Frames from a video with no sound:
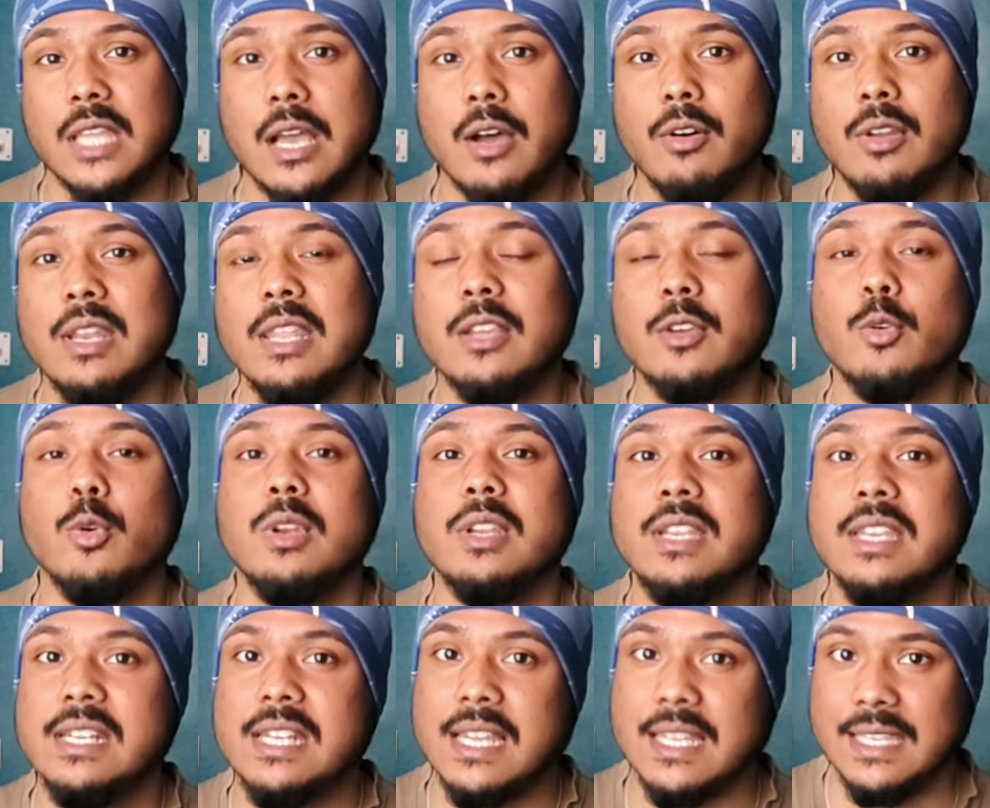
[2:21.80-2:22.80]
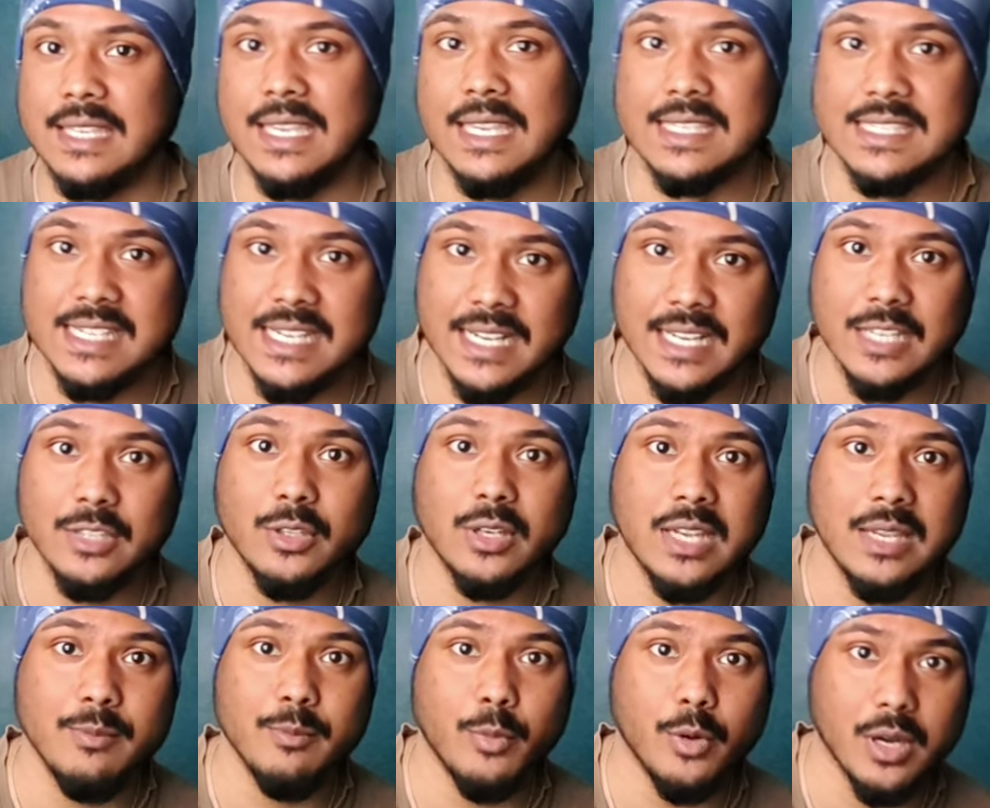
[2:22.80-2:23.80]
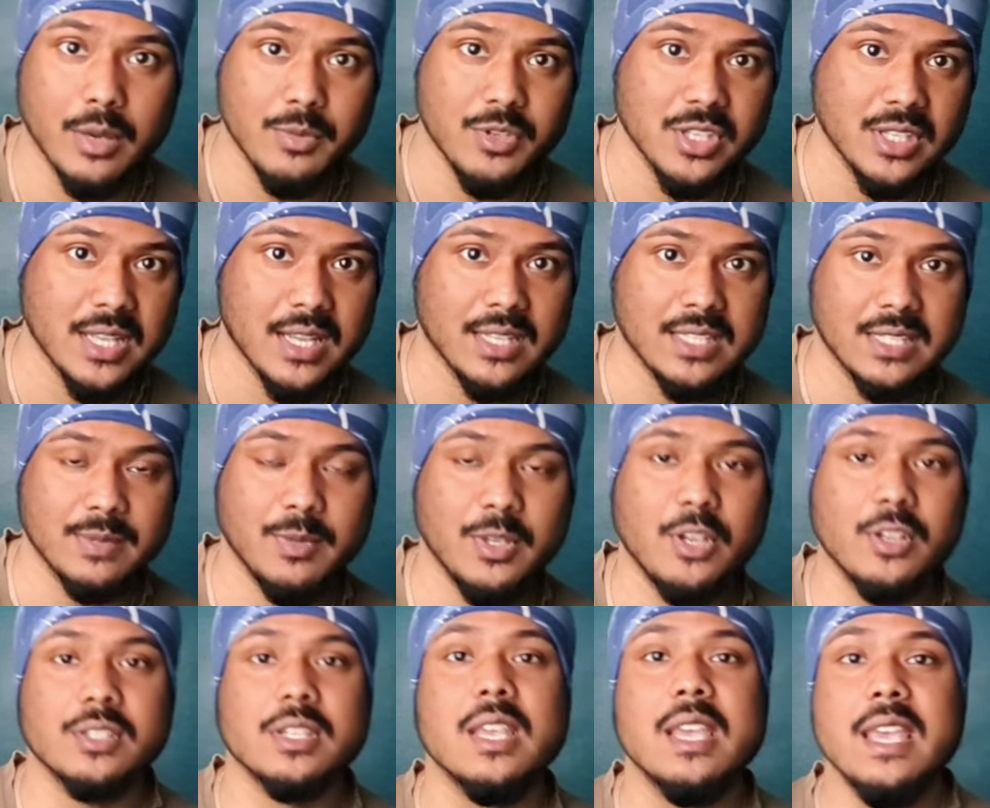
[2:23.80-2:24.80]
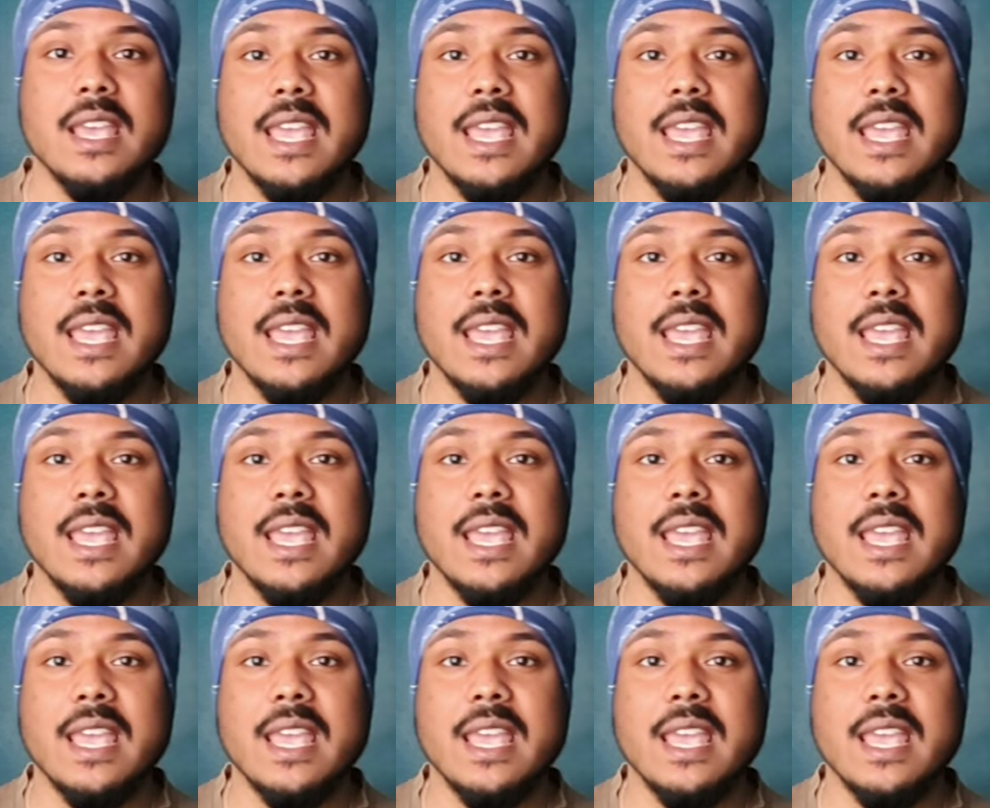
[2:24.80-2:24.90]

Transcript: তাহলে কলকিটা কে সেটা কিন্তু একটা ইম্পর্টেন্ট বিষয় যাচ্ছে বিকজ